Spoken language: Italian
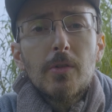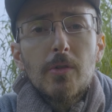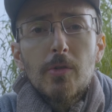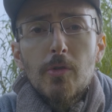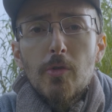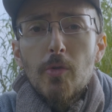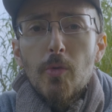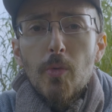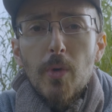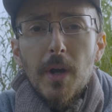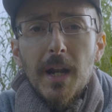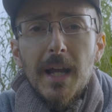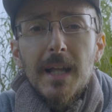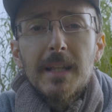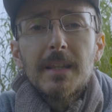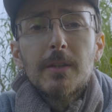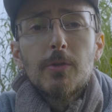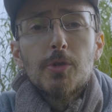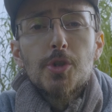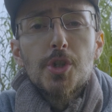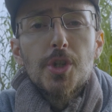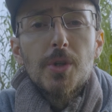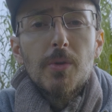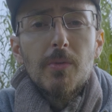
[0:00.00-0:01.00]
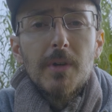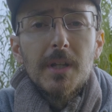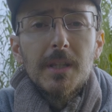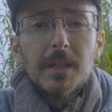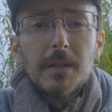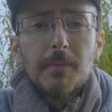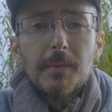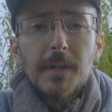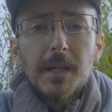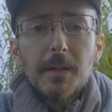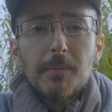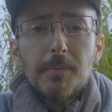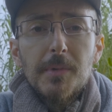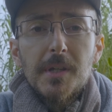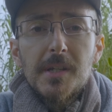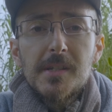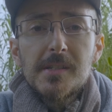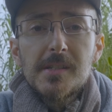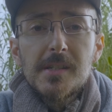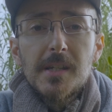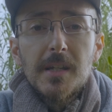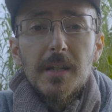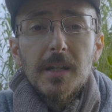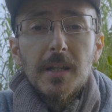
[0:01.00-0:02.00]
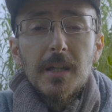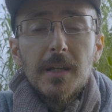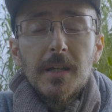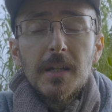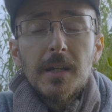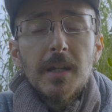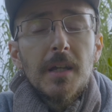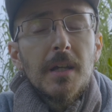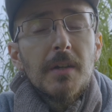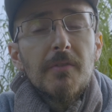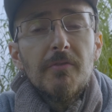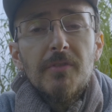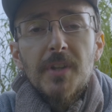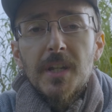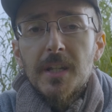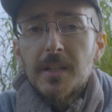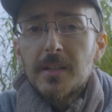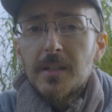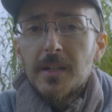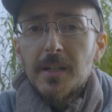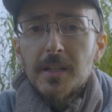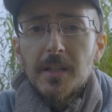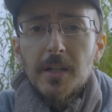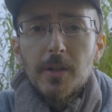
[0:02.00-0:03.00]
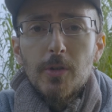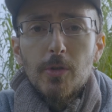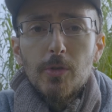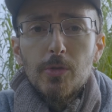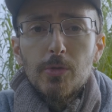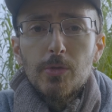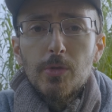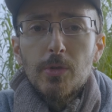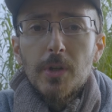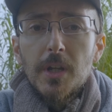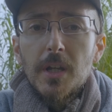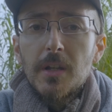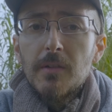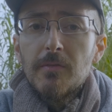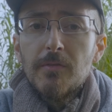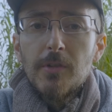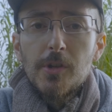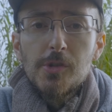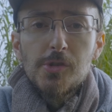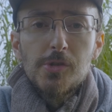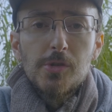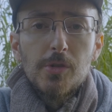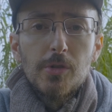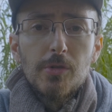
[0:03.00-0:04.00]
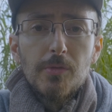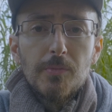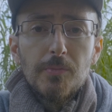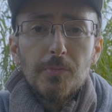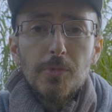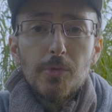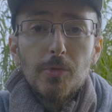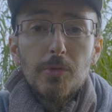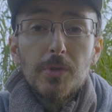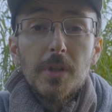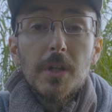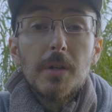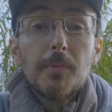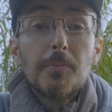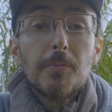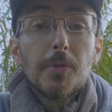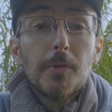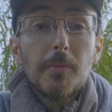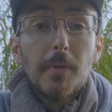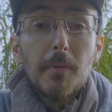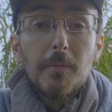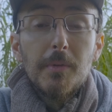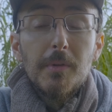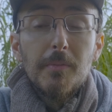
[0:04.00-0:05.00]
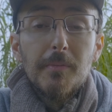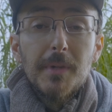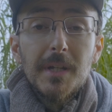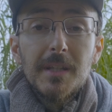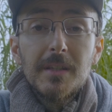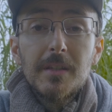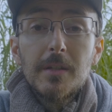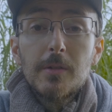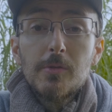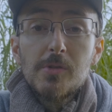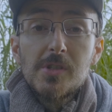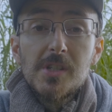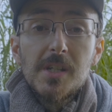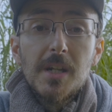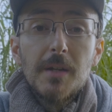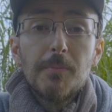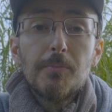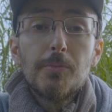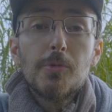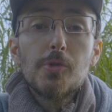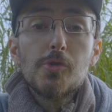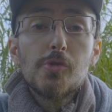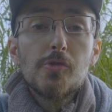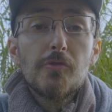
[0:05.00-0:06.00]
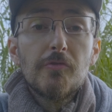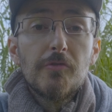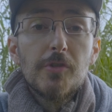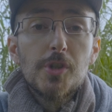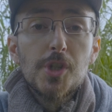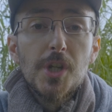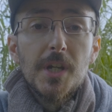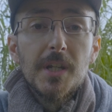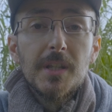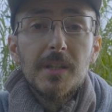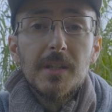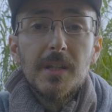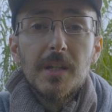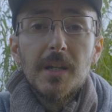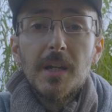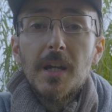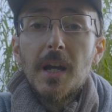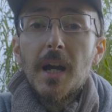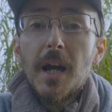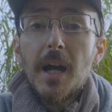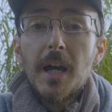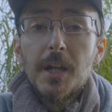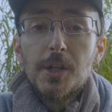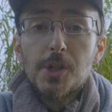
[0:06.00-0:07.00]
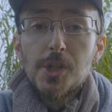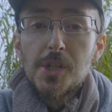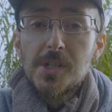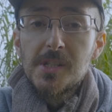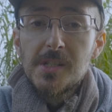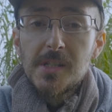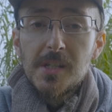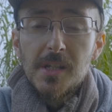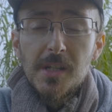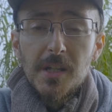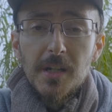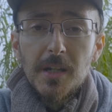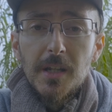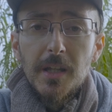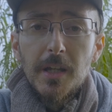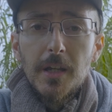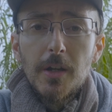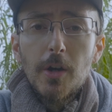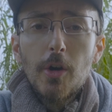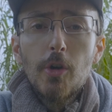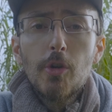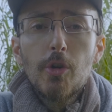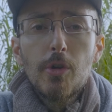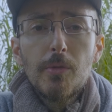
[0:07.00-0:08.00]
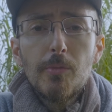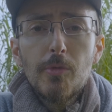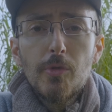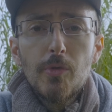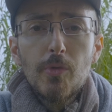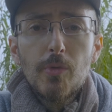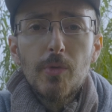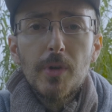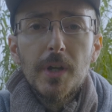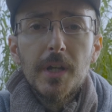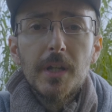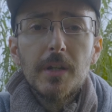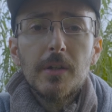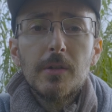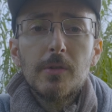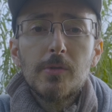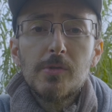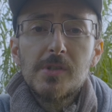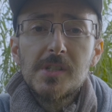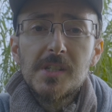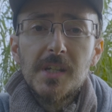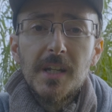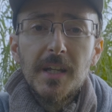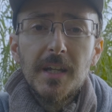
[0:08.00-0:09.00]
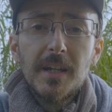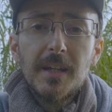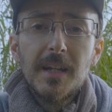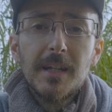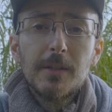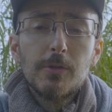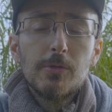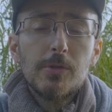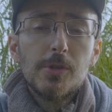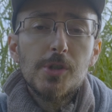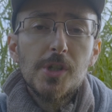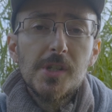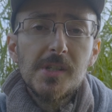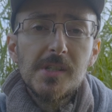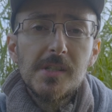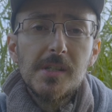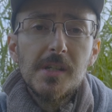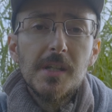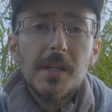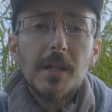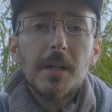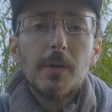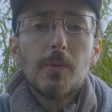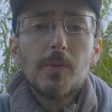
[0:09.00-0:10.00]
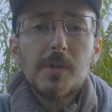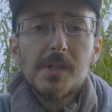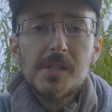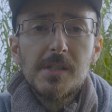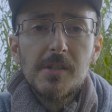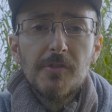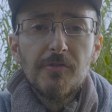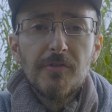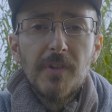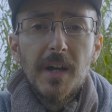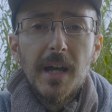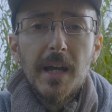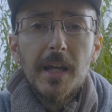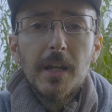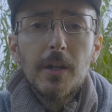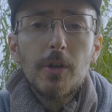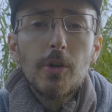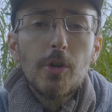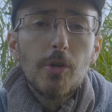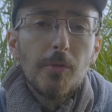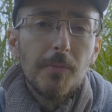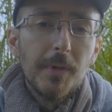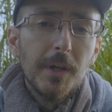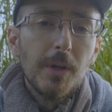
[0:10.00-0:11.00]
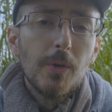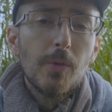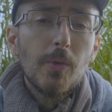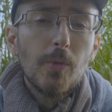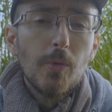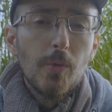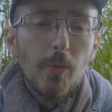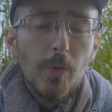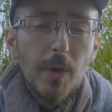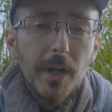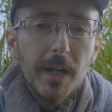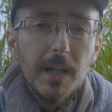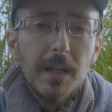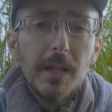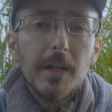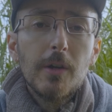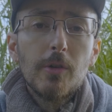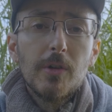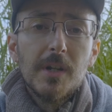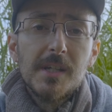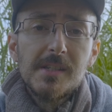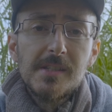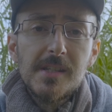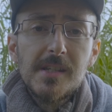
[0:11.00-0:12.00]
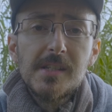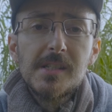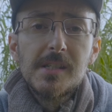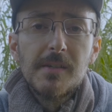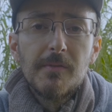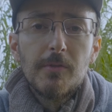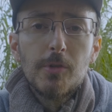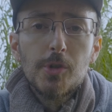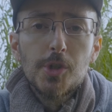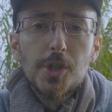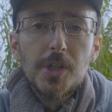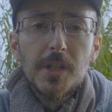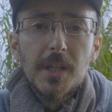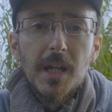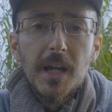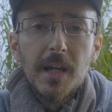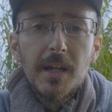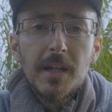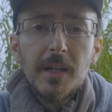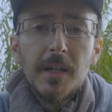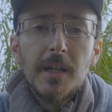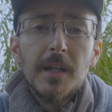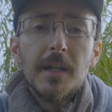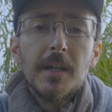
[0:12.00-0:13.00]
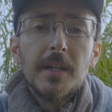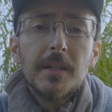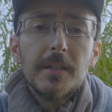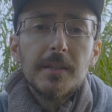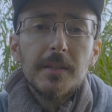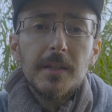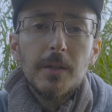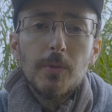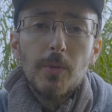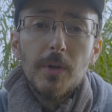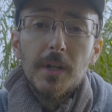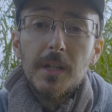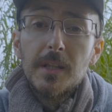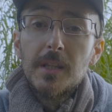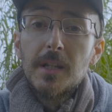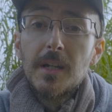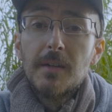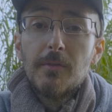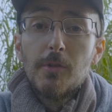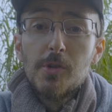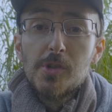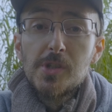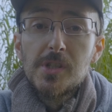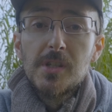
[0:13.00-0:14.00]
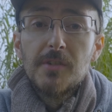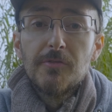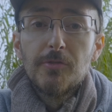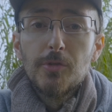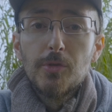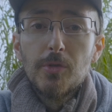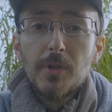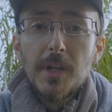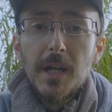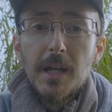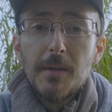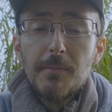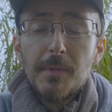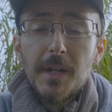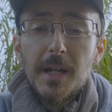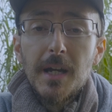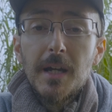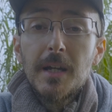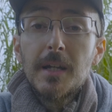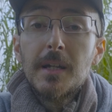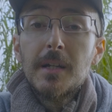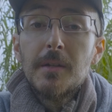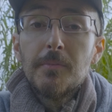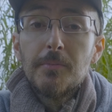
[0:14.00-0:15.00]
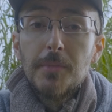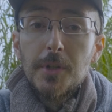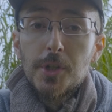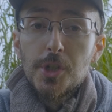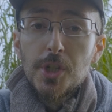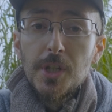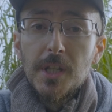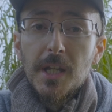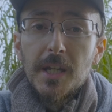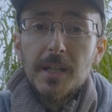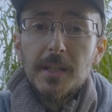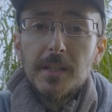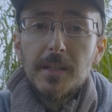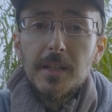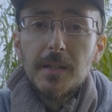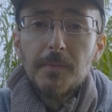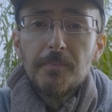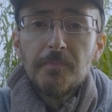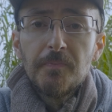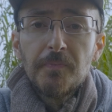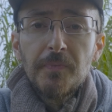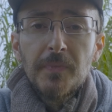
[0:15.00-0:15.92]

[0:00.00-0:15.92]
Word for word: con 40 o 50 megapixel vi renderete conto che il vostro computer probabilmente non sarà più sufficiente a gestirli o comunque non sarà in grado di gestire questi file come quelli con la stessa velocità di quelli della vostra fotocamera precedente.